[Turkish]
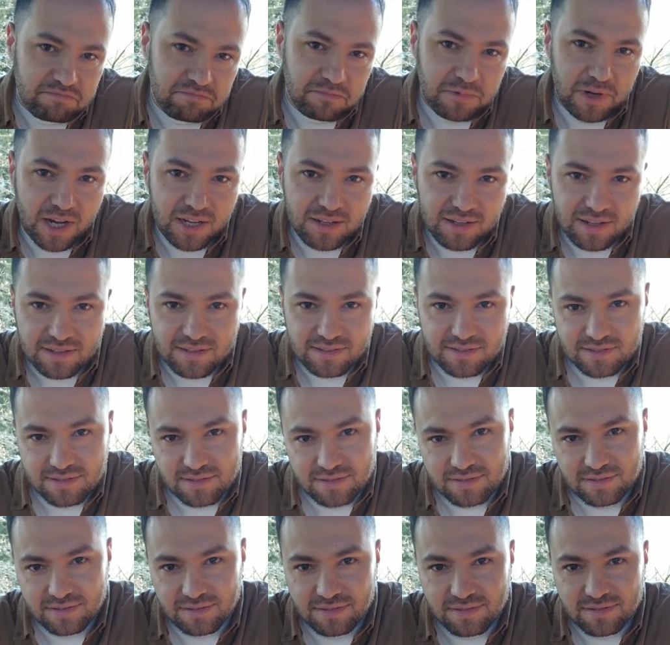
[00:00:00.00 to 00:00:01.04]
why
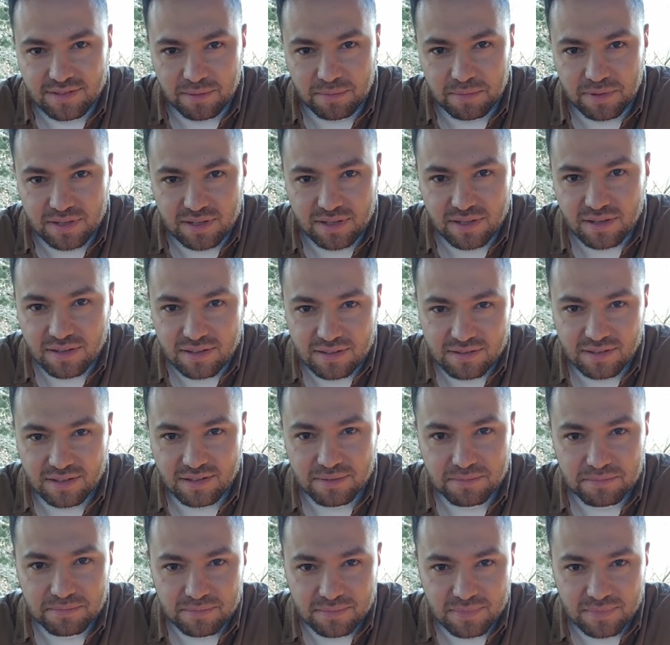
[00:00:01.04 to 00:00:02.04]
not tabii ki dedim.